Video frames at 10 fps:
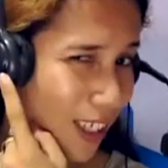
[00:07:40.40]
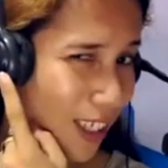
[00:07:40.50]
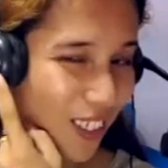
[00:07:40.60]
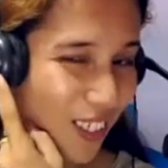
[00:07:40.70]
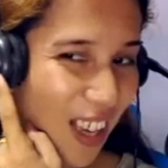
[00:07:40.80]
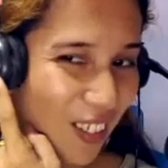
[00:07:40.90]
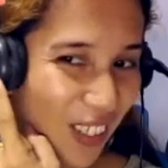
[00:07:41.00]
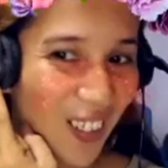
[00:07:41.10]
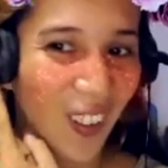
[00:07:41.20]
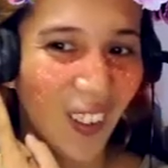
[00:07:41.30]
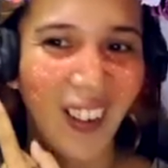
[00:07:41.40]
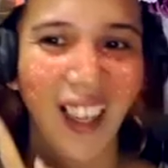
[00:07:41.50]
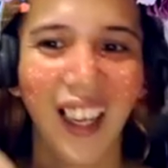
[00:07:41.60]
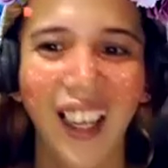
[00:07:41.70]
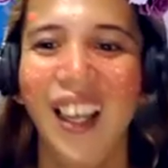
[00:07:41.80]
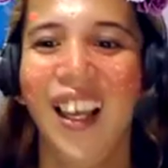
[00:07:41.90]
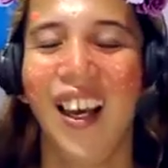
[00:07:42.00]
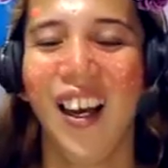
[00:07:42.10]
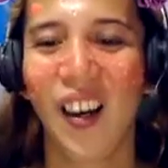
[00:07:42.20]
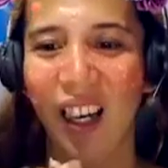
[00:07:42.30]
lang yung gamit ko.
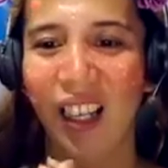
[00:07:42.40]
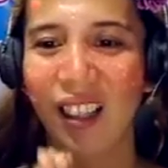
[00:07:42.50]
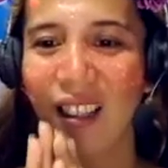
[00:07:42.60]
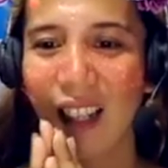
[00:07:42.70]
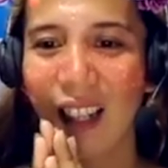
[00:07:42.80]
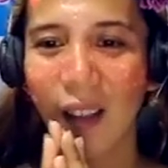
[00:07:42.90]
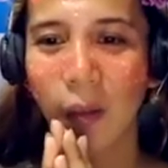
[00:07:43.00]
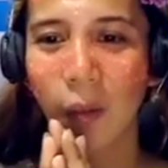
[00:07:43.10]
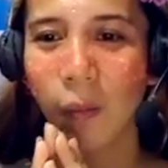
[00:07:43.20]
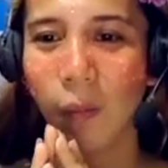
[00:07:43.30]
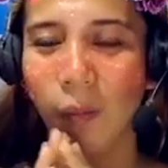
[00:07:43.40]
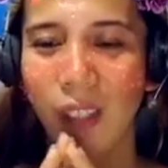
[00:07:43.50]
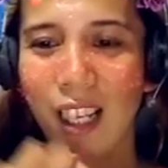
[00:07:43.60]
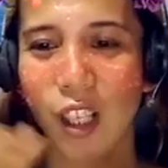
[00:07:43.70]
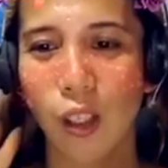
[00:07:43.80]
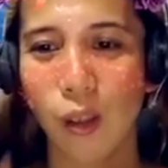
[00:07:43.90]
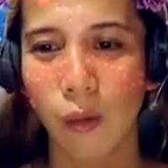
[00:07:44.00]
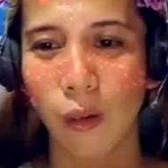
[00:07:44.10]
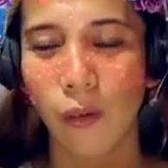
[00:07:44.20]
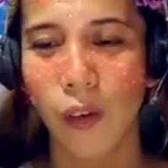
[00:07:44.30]
Alright, um, let's
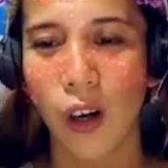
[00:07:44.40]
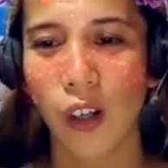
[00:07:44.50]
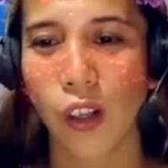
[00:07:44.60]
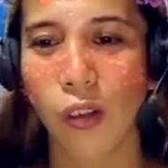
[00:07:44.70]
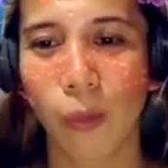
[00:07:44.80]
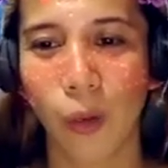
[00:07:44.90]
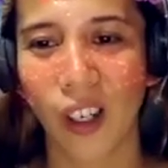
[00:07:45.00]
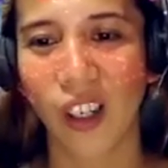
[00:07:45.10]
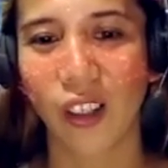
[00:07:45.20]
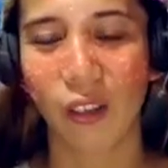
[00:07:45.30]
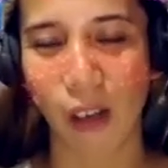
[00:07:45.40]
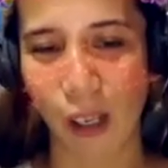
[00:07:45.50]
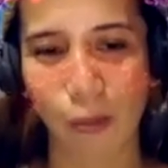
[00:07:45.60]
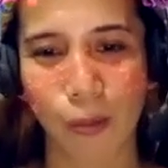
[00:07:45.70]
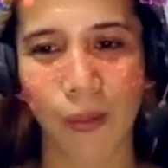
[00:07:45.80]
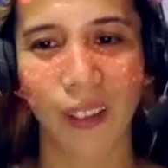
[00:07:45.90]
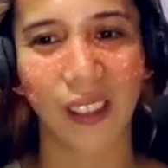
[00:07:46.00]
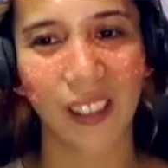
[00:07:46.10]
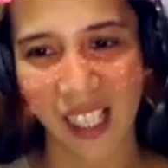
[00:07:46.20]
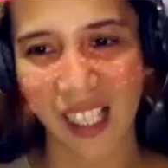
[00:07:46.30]
focus more on crisp
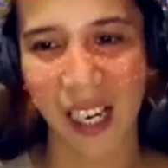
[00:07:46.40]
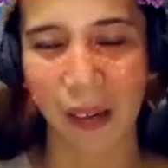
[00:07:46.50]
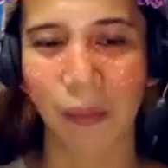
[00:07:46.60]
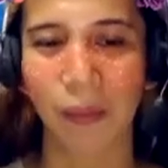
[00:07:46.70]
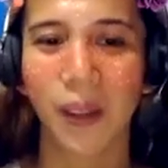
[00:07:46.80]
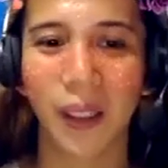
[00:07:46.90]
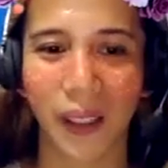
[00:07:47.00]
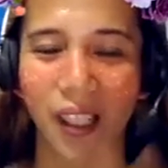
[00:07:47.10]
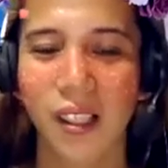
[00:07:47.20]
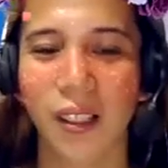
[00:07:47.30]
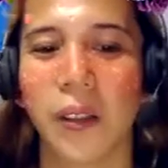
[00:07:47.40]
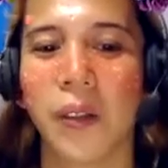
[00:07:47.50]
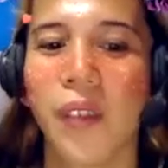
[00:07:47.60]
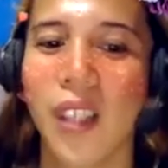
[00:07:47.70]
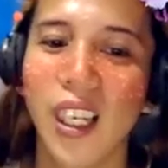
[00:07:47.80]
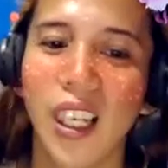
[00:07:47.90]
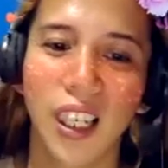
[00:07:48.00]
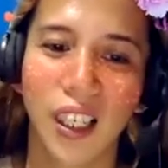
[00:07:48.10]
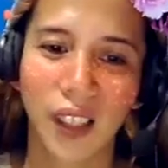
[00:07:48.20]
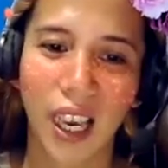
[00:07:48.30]
this time. All right. So,
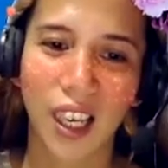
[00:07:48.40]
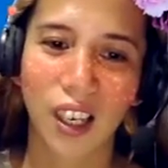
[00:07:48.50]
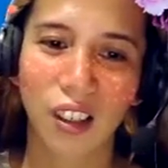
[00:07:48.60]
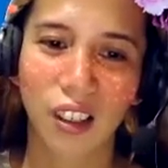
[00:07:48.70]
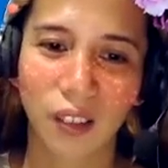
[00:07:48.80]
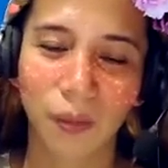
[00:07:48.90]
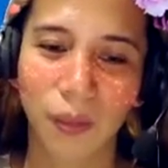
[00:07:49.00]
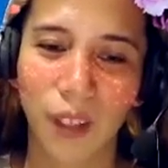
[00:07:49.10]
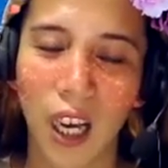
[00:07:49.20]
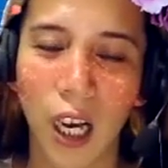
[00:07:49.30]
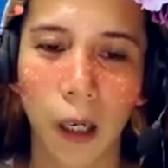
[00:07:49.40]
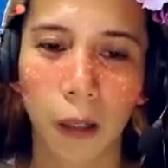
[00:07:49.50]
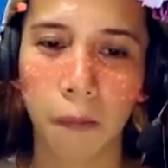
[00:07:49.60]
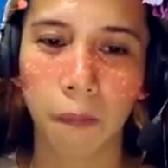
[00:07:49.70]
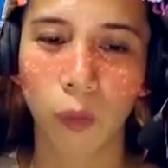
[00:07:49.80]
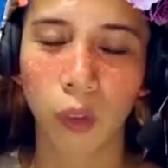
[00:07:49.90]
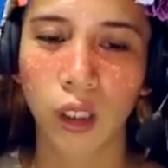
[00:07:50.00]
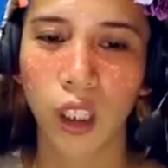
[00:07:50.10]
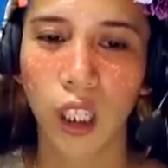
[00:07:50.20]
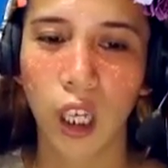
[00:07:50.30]
okay, yun. Um,
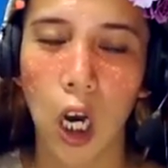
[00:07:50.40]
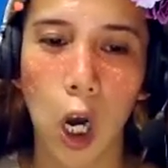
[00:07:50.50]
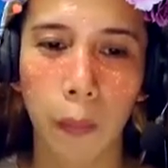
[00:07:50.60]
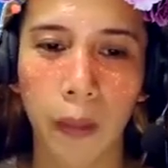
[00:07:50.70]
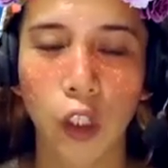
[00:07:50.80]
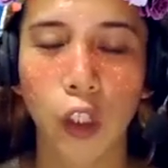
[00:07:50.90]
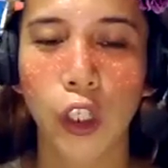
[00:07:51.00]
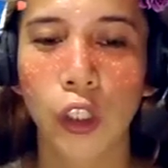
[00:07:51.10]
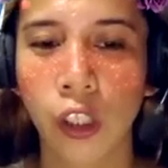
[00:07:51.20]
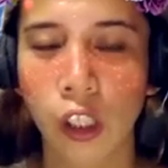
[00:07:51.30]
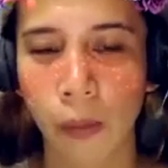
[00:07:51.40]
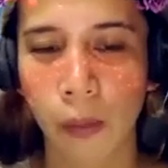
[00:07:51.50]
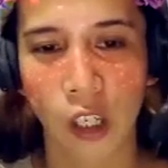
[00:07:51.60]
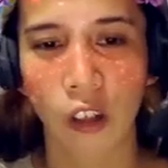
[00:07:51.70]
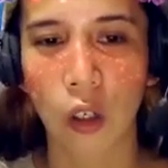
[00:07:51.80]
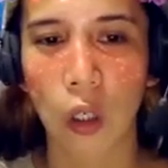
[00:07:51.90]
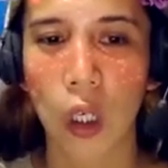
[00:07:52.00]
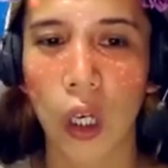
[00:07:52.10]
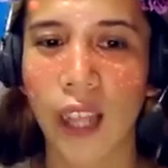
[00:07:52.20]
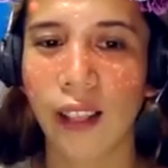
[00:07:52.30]
open ko yung speaker
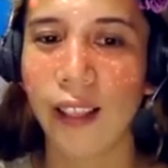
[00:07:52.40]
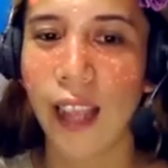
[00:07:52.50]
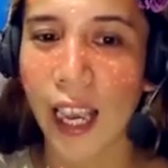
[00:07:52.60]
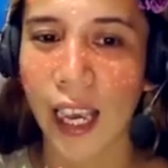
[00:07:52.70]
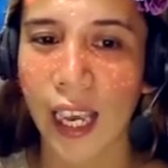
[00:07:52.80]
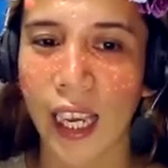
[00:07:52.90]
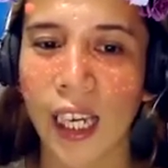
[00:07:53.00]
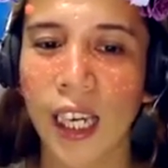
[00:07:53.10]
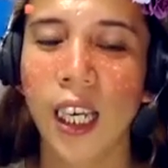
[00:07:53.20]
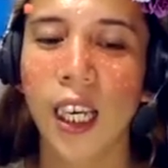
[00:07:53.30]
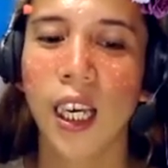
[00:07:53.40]
ko. And then,